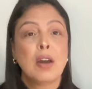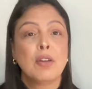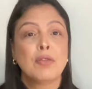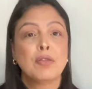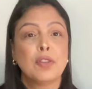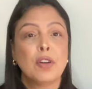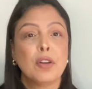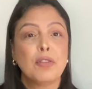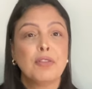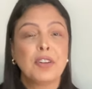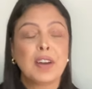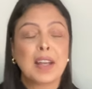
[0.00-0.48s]

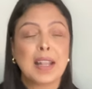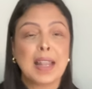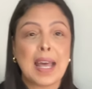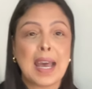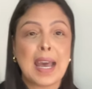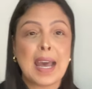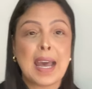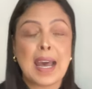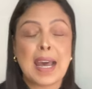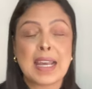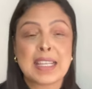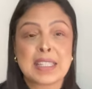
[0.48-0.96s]
Vou
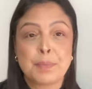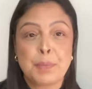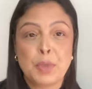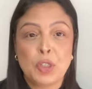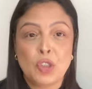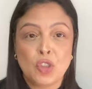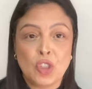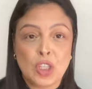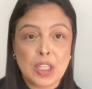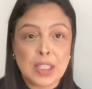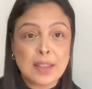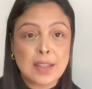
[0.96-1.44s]
falar as
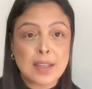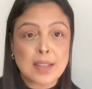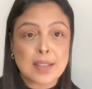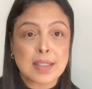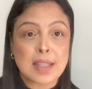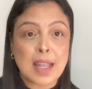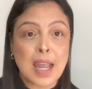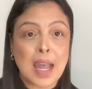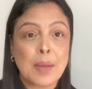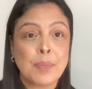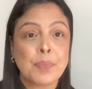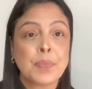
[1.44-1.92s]
medidas,
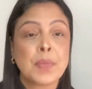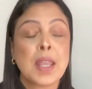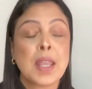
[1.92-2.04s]
tá?